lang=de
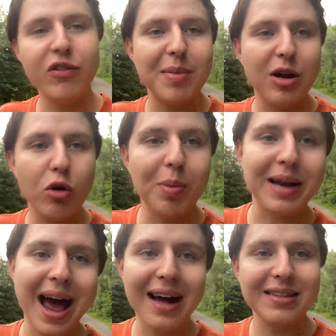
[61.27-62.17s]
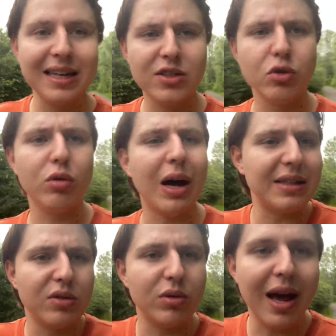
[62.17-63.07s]
wenn man darüber nachdenkt, so
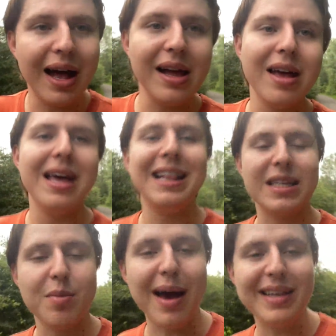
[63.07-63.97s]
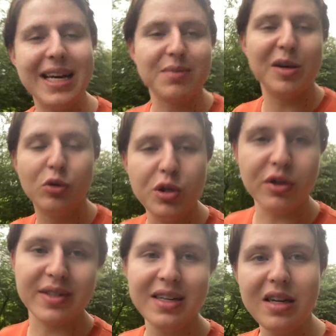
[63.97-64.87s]
rational, das macht ja erstmal
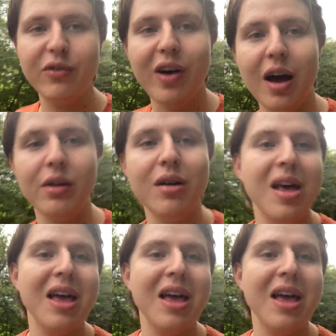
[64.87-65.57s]
durchaus Sinn, die Frage,